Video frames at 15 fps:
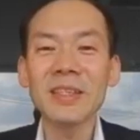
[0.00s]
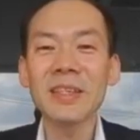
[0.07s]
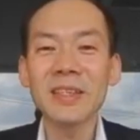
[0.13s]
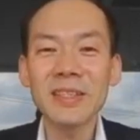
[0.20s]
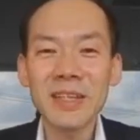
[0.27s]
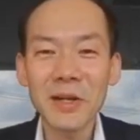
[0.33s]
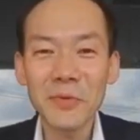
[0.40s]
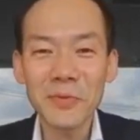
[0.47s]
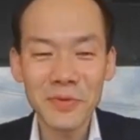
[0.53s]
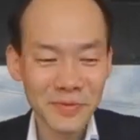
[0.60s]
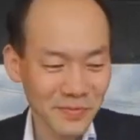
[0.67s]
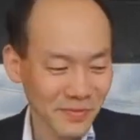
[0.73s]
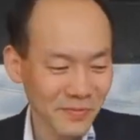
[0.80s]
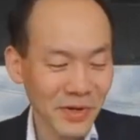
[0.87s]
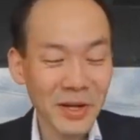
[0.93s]
違う
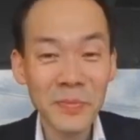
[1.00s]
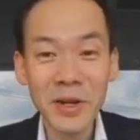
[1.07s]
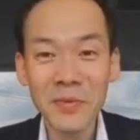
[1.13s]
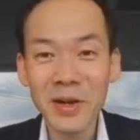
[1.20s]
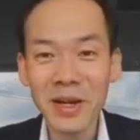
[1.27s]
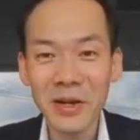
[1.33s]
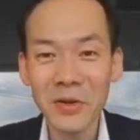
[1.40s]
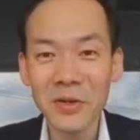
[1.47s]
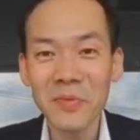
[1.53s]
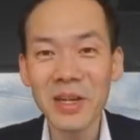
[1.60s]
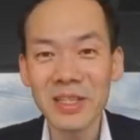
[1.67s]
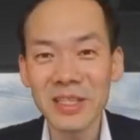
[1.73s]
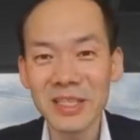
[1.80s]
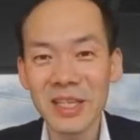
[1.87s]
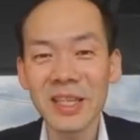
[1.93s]
パラパラ漫画を
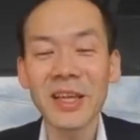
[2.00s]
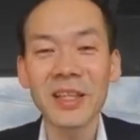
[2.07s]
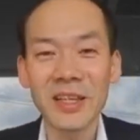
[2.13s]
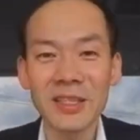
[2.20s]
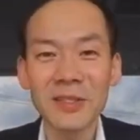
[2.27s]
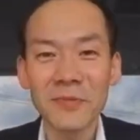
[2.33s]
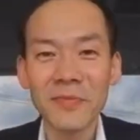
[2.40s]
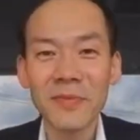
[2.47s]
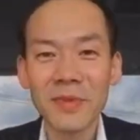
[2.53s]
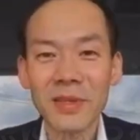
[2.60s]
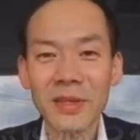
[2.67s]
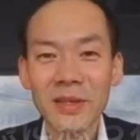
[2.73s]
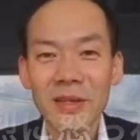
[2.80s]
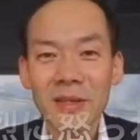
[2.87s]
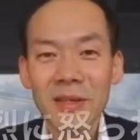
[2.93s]
イメージしてたんです。
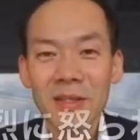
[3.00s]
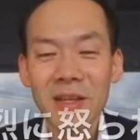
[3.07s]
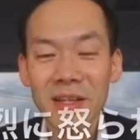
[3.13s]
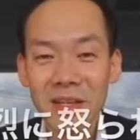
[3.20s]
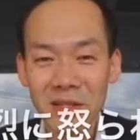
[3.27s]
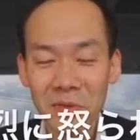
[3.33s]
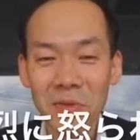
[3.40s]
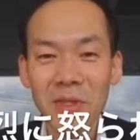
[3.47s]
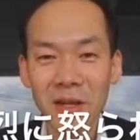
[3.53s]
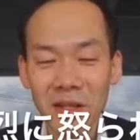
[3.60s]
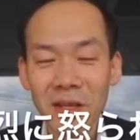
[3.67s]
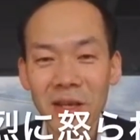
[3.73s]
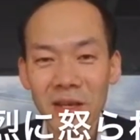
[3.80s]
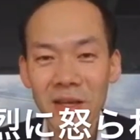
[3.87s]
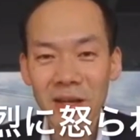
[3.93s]
何かといったら
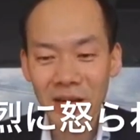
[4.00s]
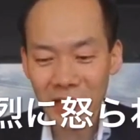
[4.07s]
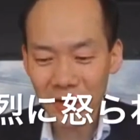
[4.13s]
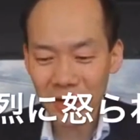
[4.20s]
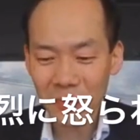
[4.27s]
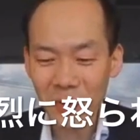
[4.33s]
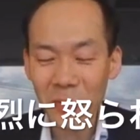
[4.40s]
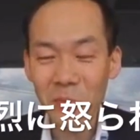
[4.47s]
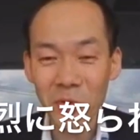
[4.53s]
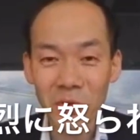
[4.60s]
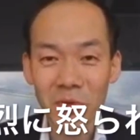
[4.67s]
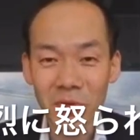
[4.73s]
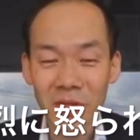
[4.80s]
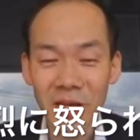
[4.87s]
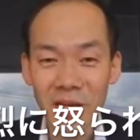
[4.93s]
ね、カエルがぴょんぴょん
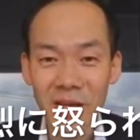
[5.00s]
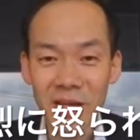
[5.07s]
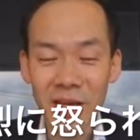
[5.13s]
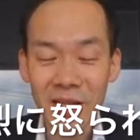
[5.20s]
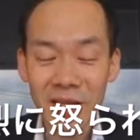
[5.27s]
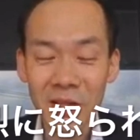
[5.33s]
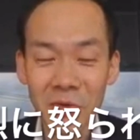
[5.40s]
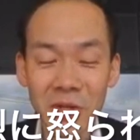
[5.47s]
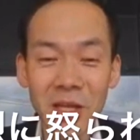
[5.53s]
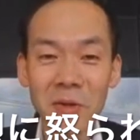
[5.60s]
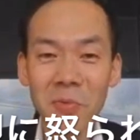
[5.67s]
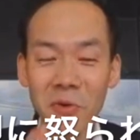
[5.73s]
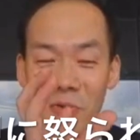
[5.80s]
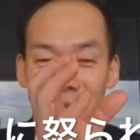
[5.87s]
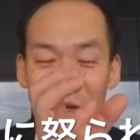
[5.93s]
飛んで柳の枝に
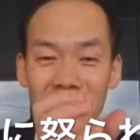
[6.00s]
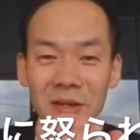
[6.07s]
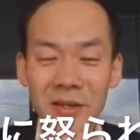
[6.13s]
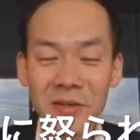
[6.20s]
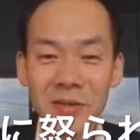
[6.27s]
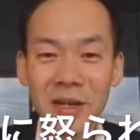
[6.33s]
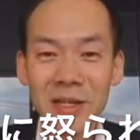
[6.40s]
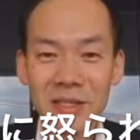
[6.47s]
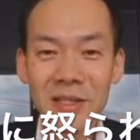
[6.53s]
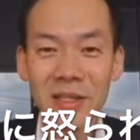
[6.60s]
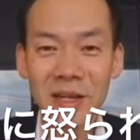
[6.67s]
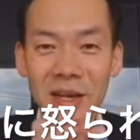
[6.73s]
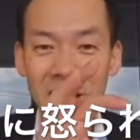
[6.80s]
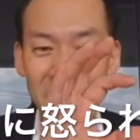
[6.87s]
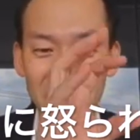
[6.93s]
ぴょんって食らいついて
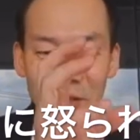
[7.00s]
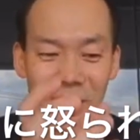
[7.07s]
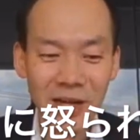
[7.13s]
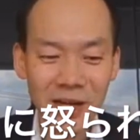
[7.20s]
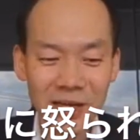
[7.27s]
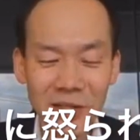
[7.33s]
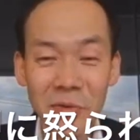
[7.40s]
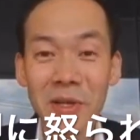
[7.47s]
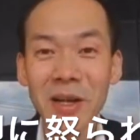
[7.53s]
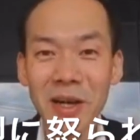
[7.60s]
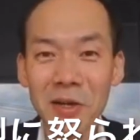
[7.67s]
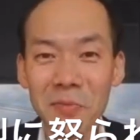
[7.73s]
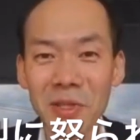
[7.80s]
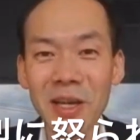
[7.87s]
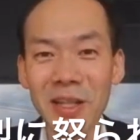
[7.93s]
カエルがなんか人に変わ
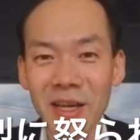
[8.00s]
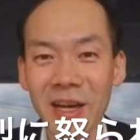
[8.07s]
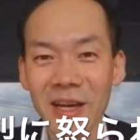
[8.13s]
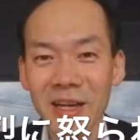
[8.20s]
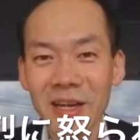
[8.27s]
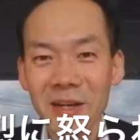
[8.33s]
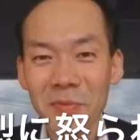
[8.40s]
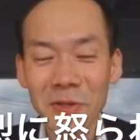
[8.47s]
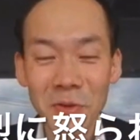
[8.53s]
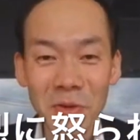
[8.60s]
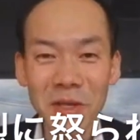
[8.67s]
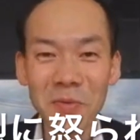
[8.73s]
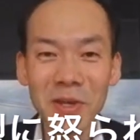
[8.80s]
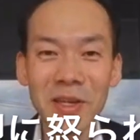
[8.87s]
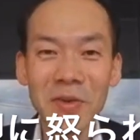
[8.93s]
るみたいな、まあ、どうで
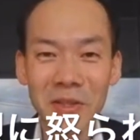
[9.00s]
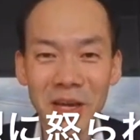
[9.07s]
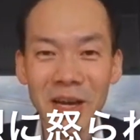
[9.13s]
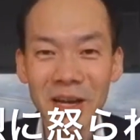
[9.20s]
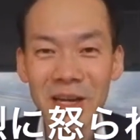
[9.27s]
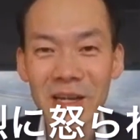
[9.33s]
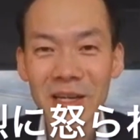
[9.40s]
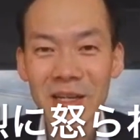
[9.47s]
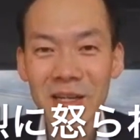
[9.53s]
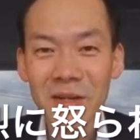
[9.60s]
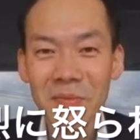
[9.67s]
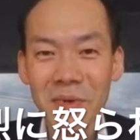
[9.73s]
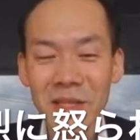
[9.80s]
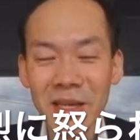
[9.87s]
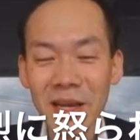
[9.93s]
もいいような、
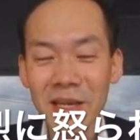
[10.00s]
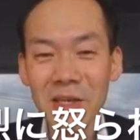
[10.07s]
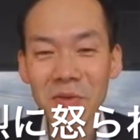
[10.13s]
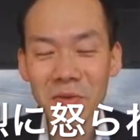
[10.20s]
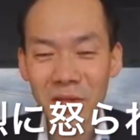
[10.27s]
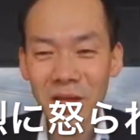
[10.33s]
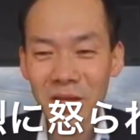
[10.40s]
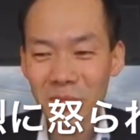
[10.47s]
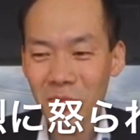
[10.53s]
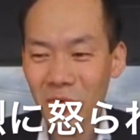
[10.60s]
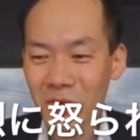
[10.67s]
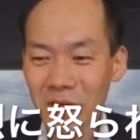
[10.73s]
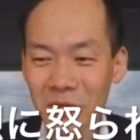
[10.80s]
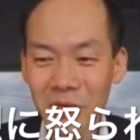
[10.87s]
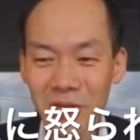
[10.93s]
また野球のねボール
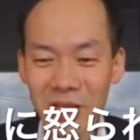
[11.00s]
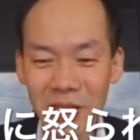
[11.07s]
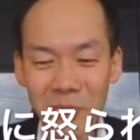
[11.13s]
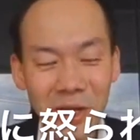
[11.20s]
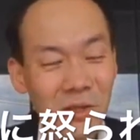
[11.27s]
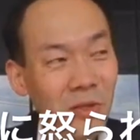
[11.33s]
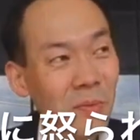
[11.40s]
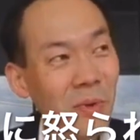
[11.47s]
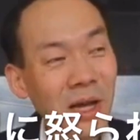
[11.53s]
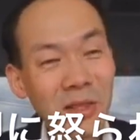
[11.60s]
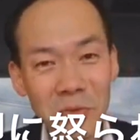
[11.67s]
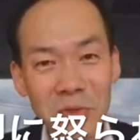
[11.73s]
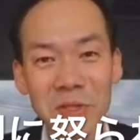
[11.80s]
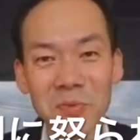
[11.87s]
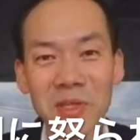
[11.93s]
が飛んできてバットでパーンって
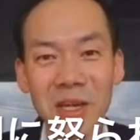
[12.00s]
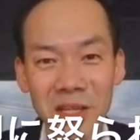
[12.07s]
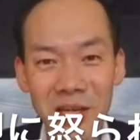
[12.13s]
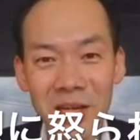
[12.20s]
打つみたいな、